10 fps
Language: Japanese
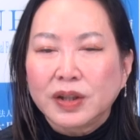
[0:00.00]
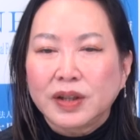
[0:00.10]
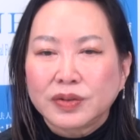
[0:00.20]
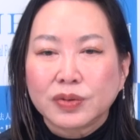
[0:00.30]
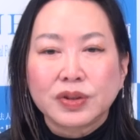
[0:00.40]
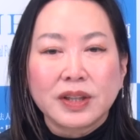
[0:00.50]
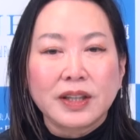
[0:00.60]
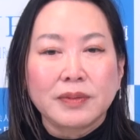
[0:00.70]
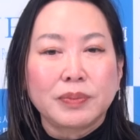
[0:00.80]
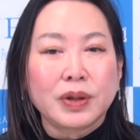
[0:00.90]
えそし
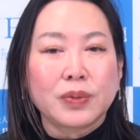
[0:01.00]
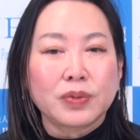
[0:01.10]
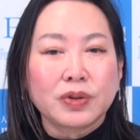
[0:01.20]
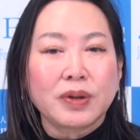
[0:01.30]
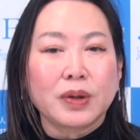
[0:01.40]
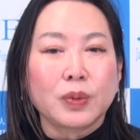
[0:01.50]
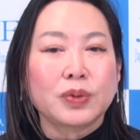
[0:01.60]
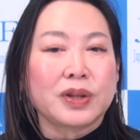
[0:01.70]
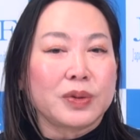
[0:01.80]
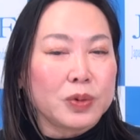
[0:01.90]
て米国では
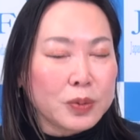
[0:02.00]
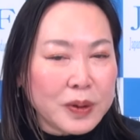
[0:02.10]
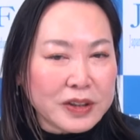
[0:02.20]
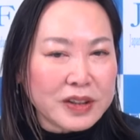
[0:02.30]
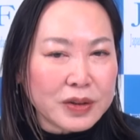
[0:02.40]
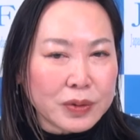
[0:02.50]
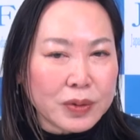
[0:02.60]
5.6%